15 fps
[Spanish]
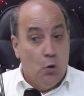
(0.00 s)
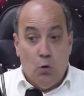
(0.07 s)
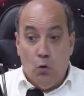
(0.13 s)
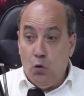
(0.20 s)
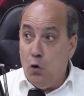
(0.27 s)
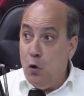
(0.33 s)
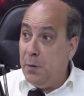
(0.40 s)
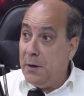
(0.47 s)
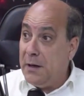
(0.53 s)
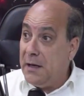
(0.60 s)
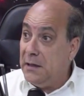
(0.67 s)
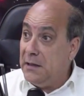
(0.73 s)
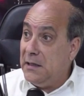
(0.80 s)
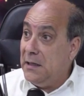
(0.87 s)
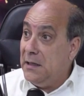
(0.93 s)
Un hombre que
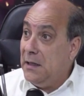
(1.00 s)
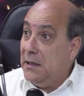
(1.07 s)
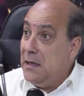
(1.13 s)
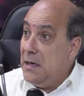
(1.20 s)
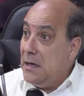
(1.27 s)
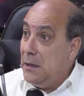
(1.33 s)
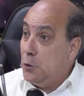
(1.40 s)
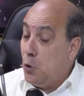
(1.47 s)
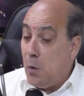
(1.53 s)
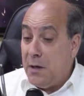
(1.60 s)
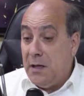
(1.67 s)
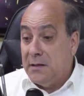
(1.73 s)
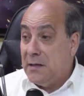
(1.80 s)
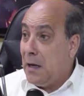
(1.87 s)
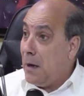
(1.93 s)
tiene nietos, váyase
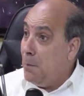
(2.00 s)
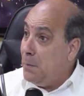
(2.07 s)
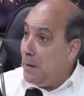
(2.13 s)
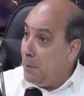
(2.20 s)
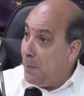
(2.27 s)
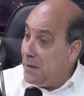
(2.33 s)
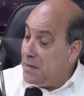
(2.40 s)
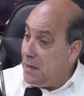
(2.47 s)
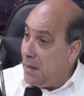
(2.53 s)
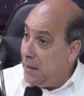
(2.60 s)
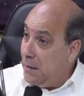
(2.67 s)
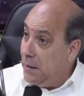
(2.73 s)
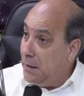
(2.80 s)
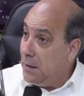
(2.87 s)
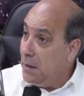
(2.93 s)
a cambiar pañales
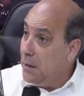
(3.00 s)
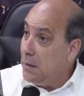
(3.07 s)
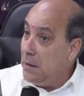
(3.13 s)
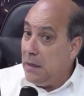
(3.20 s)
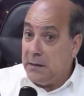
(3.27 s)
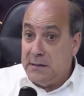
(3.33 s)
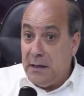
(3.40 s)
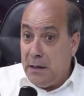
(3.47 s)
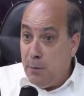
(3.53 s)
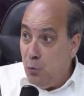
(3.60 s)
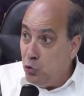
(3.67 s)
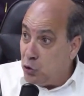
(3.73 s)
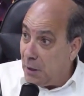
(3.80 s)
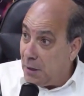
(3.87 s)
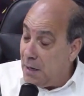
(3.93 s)
y hacerle ah.
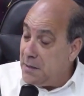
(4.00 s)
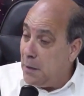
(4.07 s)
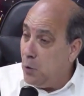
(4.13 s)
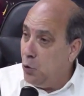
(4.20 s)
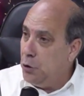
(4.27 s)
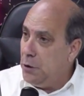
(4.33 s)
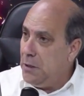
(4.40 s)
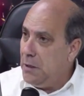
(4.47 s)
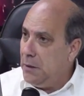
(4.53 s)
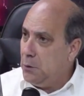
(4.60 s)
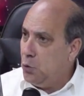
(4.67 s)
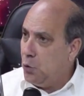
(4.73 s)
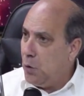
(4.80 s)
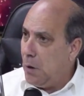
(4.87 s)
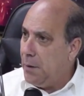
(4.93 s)
musaraña a los nietos,
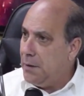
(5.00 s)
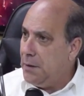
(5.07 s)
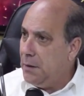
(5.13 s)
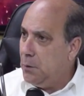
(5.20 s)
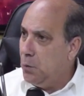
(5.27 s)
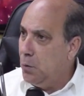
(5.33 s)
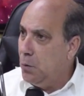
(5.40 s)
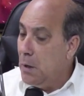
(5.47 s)
caballero.